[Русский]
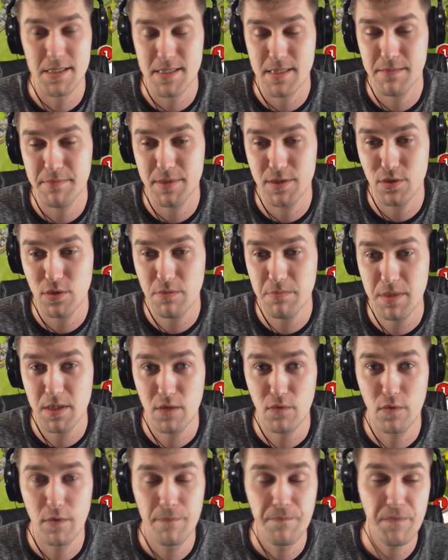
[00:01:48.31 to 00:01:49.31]
забытую
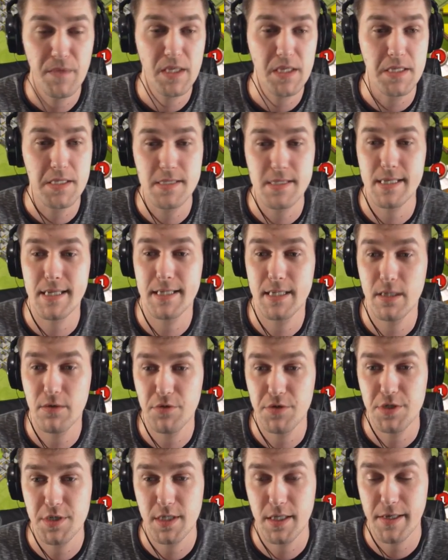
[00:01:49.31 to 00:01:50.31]
биту из-за
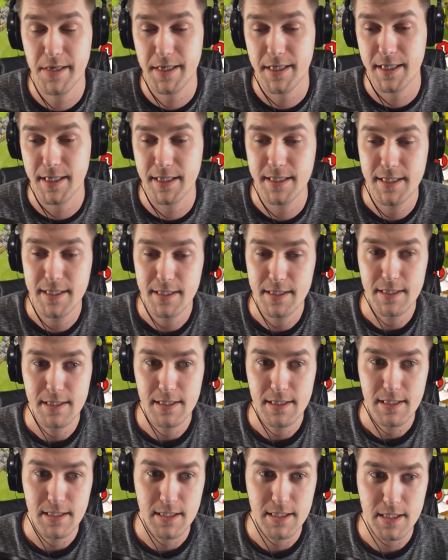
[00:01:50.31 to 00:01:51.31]
одного человека.
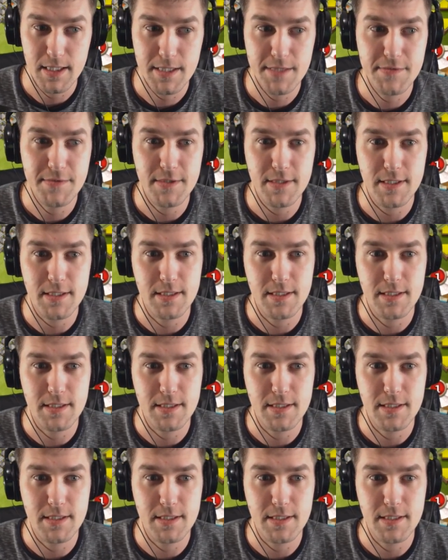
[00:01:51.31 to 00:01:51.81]
А вот,